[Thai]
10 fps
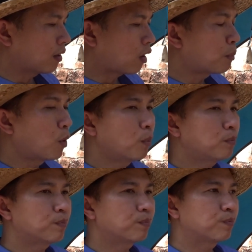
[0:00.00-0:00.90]
เราพบ
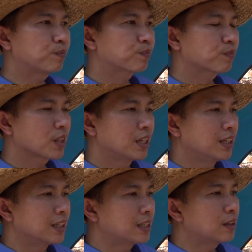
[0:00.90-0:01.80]

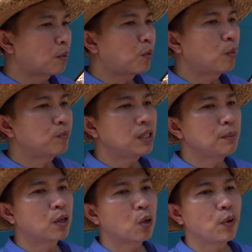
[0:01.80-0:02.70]
คือเราพบที่
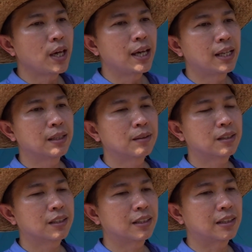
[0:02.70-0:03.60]
บริเวณ
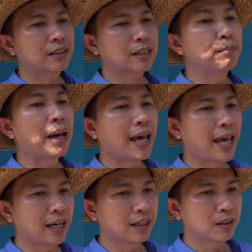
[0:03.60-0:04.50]
กำแพ
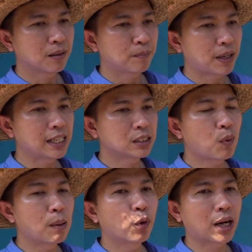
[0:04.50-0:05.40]
งพระราช
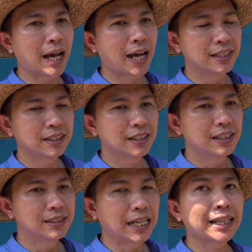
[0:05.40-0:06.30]
วังโบราณ
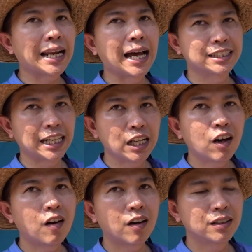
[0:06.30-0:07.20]
ชั้นกลางกับชั้นน
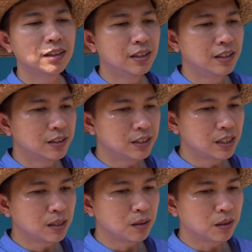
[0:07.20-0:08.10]
อก
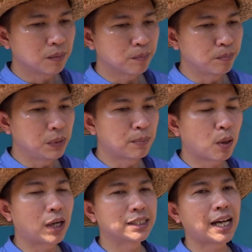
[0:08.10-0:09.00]
ซึ่งมีประ
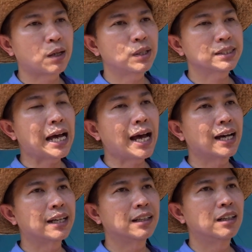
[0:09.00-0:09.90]
วัติชัดว่าสร้าง
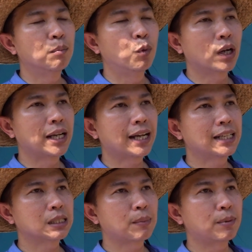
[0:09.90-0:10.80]
บูรณะใน
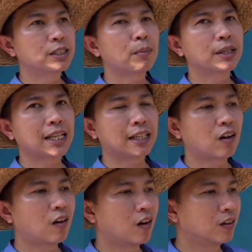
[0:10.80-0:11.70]
สมัยพระเจ้าปราสาทท
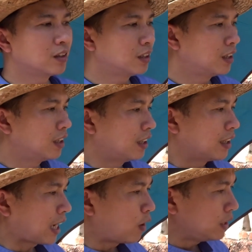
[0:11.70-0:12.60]
อง
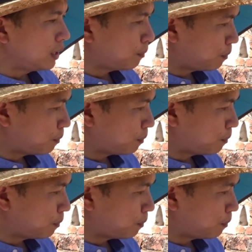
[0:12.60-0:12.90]
คราวนี้